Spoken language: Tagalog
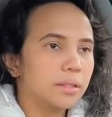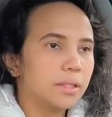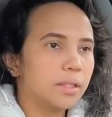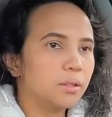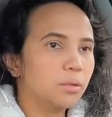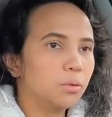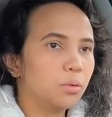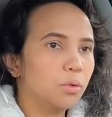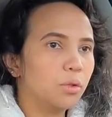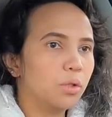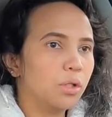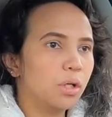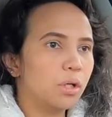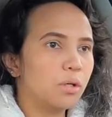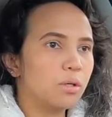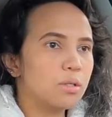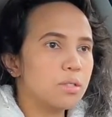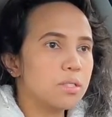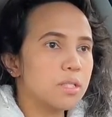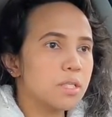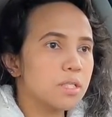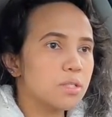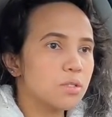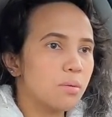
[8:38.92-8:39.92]
Nakatulog ako
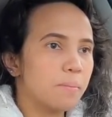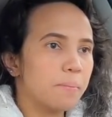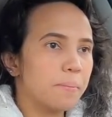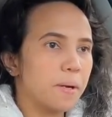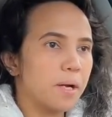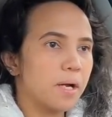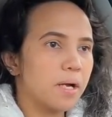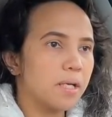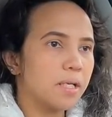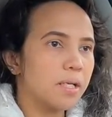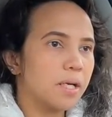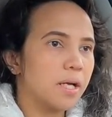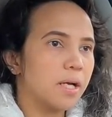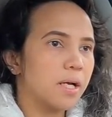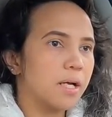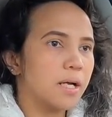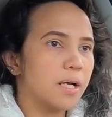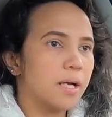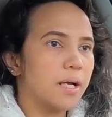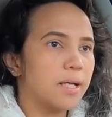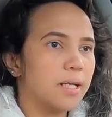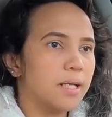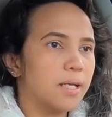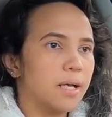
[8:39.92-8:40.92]
sa sopa kaya
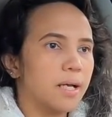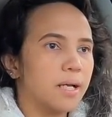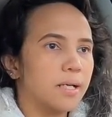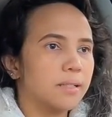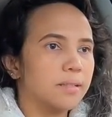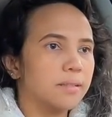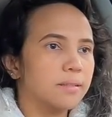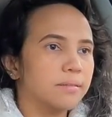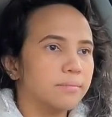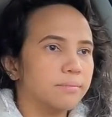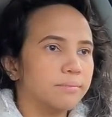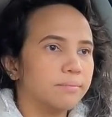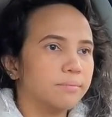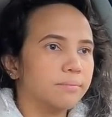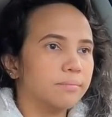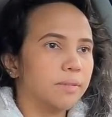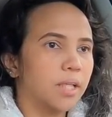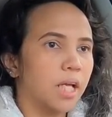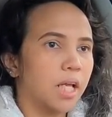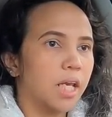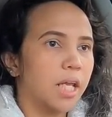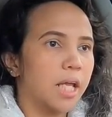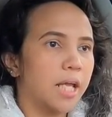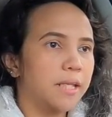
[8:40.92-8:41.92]
ayan,
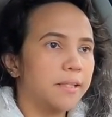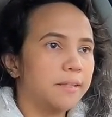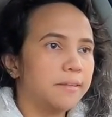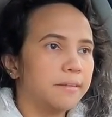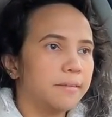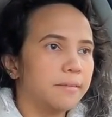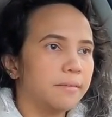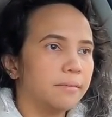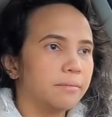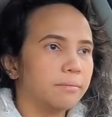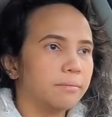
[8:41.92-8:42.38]
na late.